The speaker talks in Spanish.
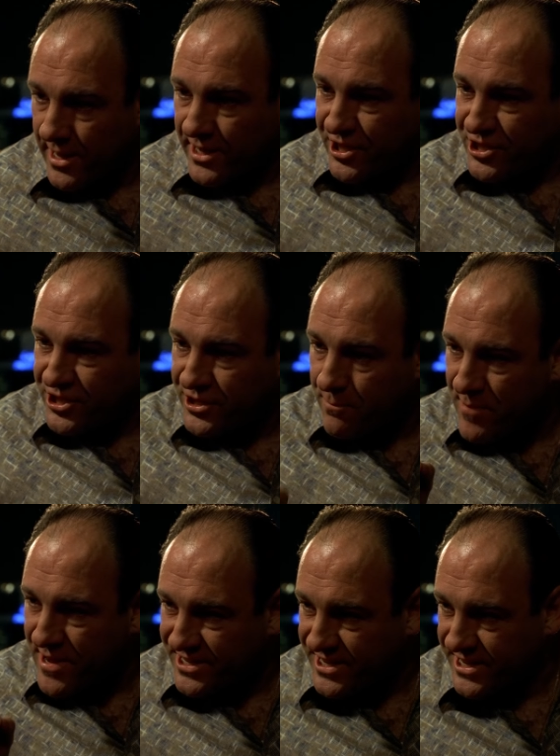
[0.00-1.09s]
capítulo
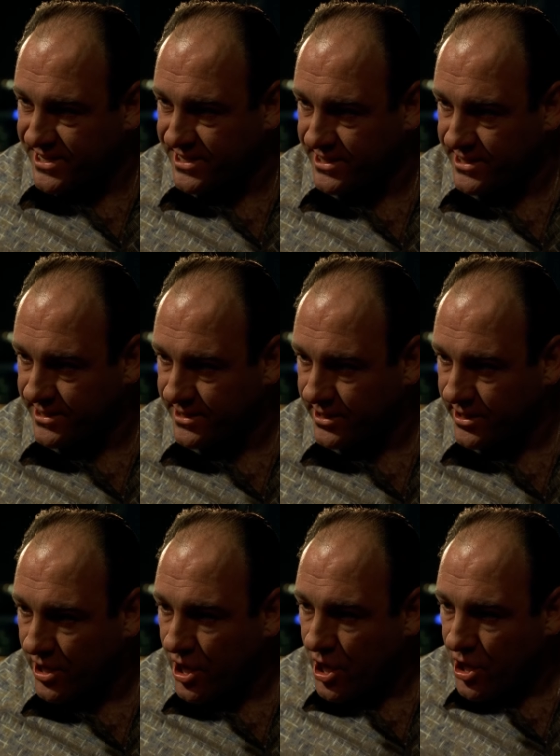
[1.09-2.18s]
9, temporada
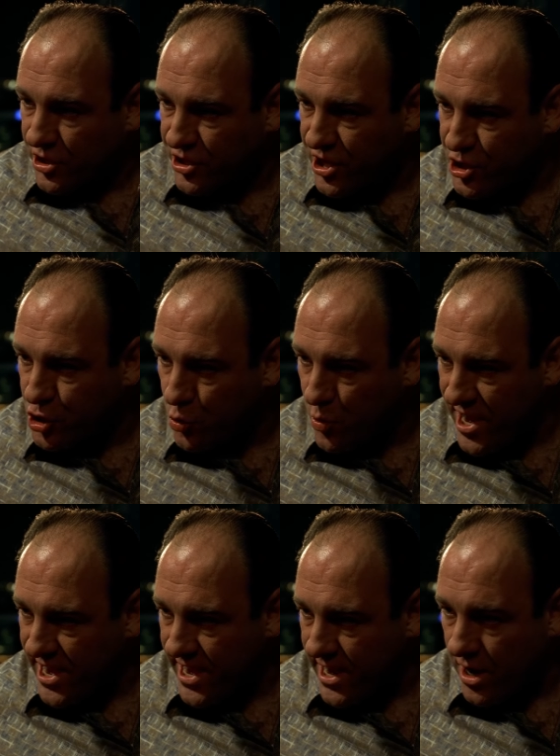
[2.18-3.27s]
4, titulado
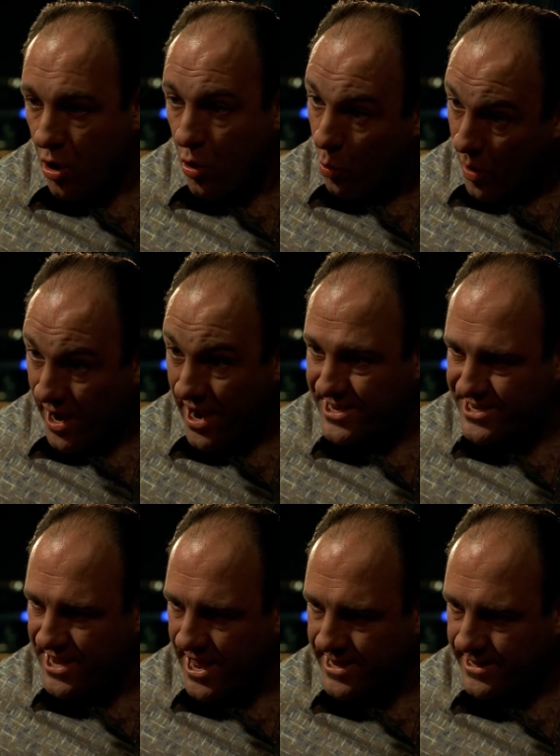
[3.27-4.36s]
¿Quién haya hecho esto?